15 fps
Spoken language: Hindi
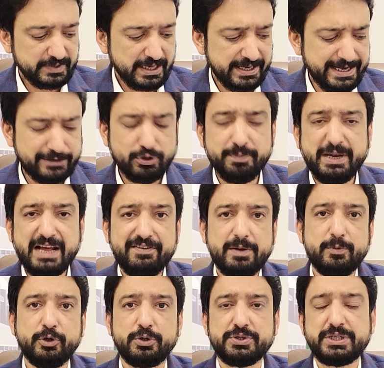एक तो बिलावल
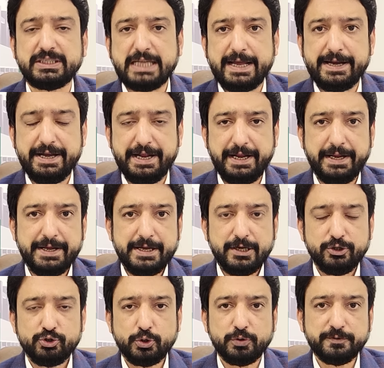भुट्टो जरदारी ने
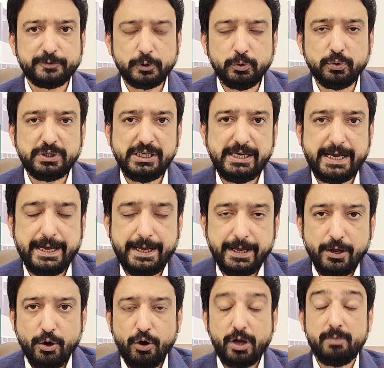जो गुफ्तु की है
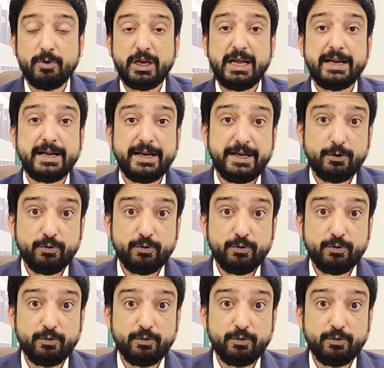और मौलाना ने